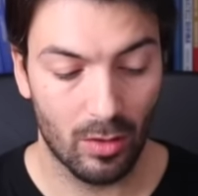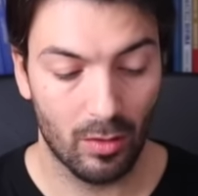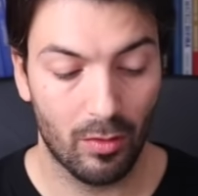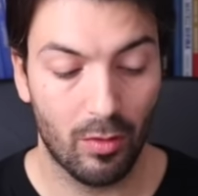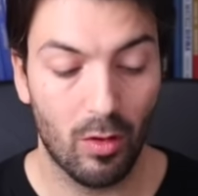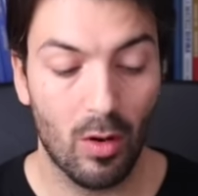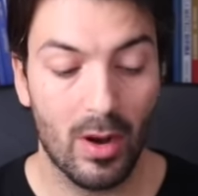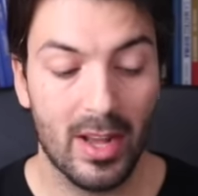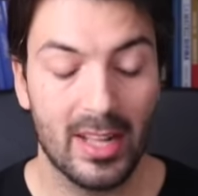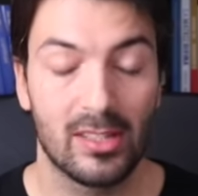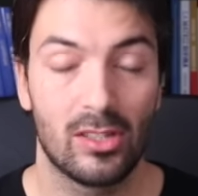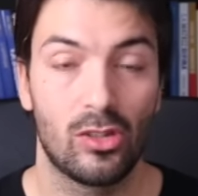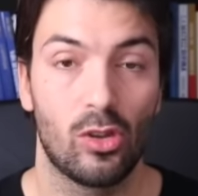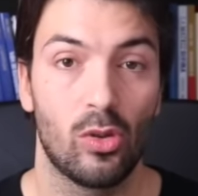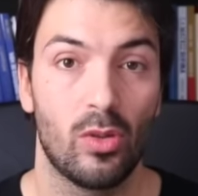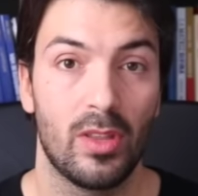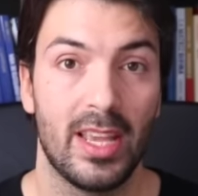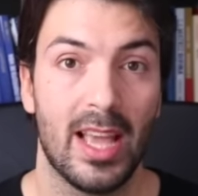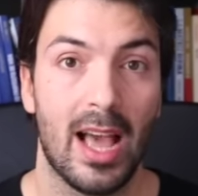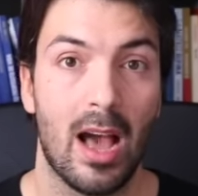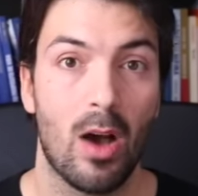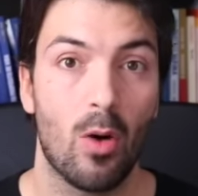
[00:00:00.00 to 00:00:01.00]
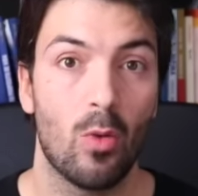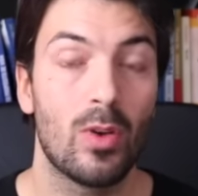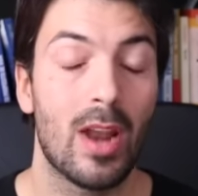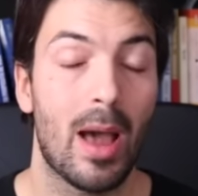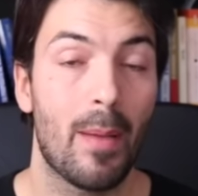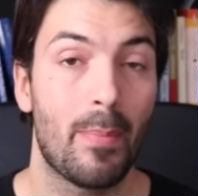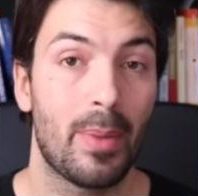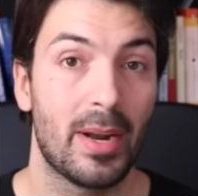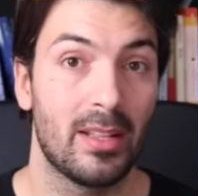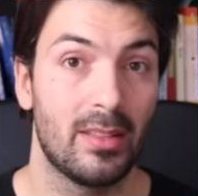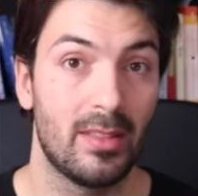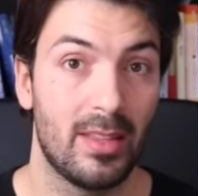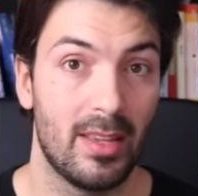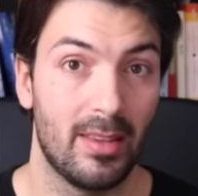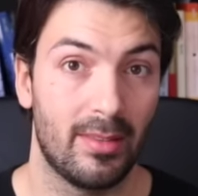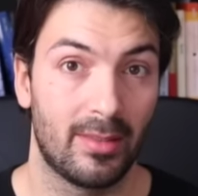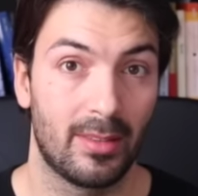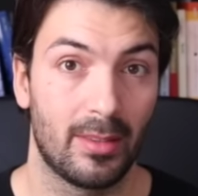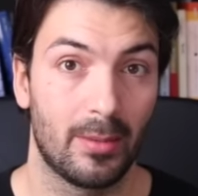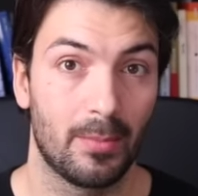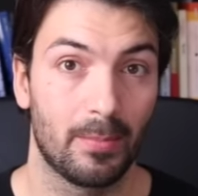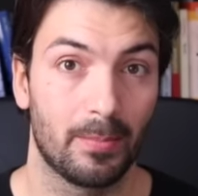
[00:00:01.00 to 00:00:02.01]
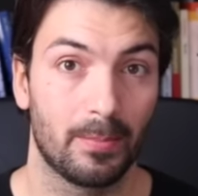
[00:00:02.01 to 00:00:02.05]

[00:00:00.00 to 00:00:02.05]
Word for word: fue en su día un aprendiz.